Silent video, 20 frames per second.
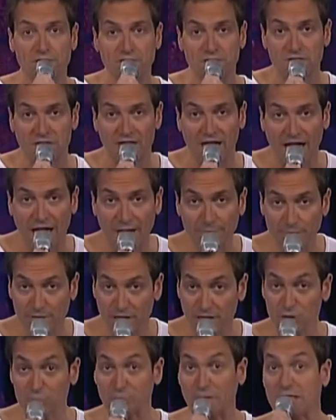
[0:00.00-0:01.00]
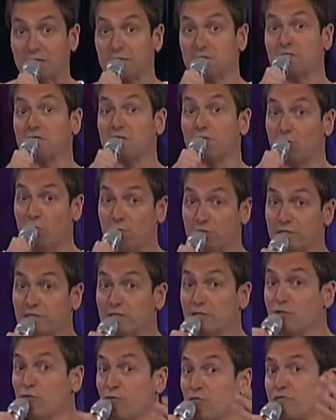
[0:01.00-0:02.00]
Islam, da sprengen sich die Leute
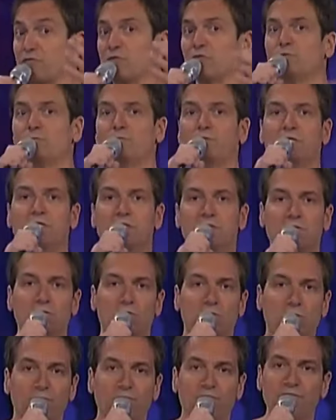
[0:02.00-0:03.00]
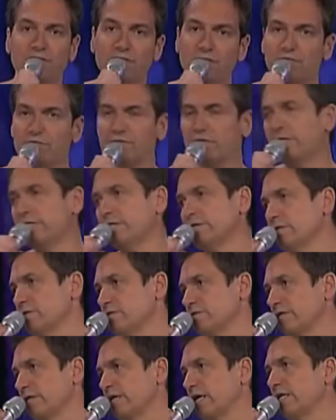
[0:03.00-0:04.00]
in die Luft, um dahin zu kommen. Wir pflegen
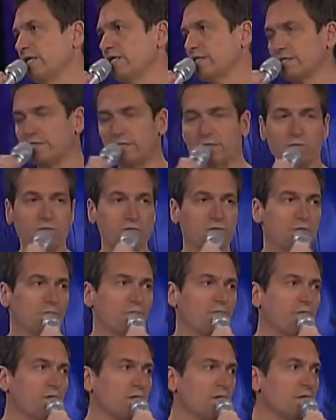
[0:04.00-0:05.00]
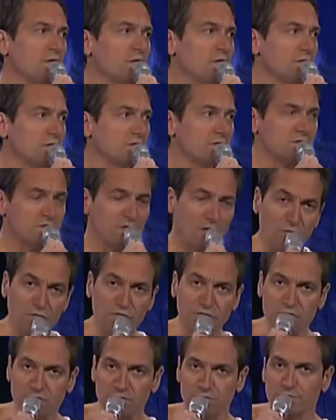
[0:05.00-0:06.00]
den sakralen Ritus des
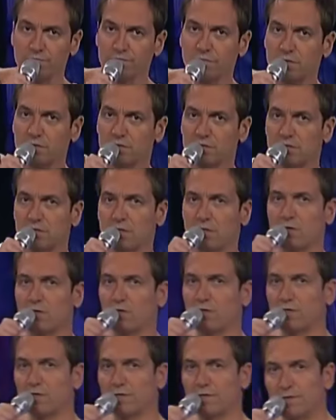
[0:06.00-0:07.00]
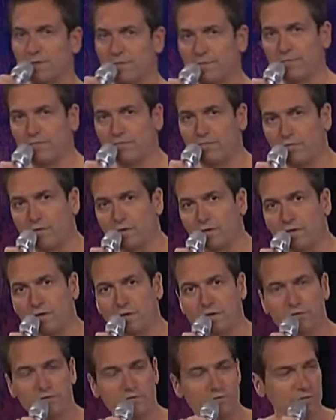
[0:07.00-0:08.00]
Saufens. Das ist ja auch
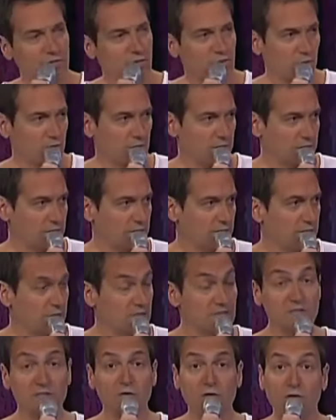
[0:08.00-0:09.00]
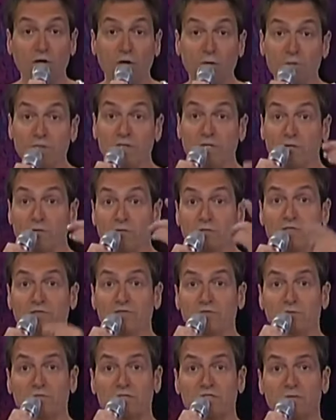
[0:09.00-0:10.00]
viel schöner. Und das ist auch, glaube ich, der Grund
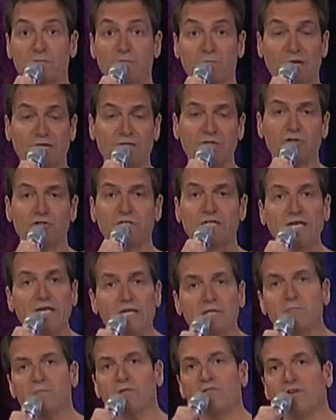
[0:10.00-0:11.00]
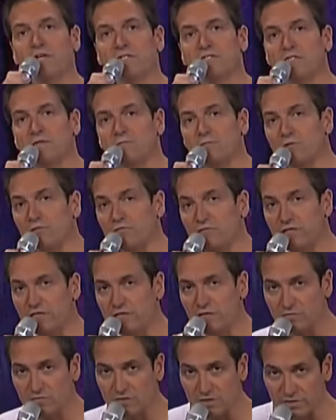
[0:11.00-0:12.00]
dafür, dass in praktisch jedem gewaltsamen
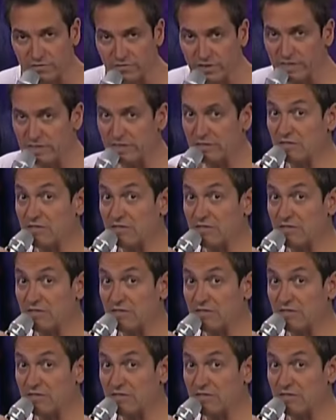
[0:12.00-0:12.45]
Konflikt auf dieser Welt